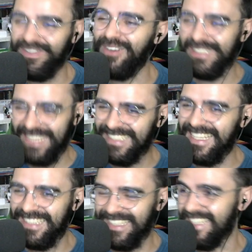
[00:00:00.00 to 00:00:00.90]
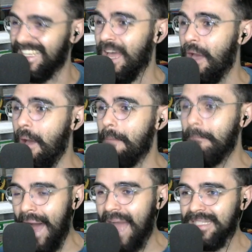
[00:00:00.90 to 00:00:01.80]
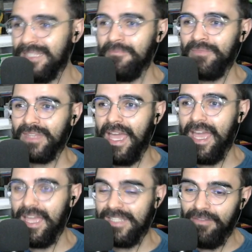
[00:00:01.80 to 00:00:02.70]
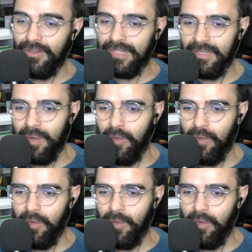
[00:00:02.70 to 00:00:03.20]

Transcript: vão entender isso aqui. Mas é, já voltando para o